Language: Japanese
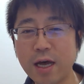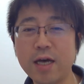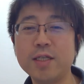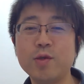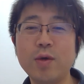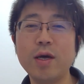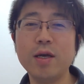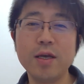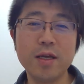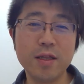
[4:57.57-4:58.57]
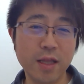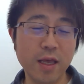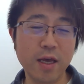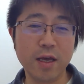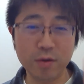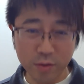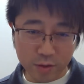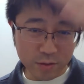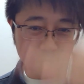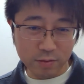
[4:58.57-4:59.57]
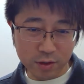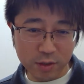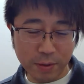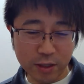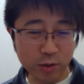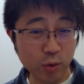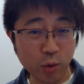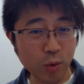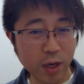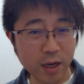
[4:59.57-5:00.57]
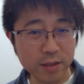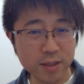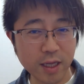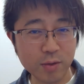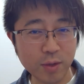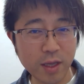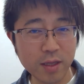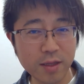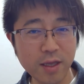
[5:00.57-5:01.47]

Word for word: アースは、ね、閉まってるところからスタートで、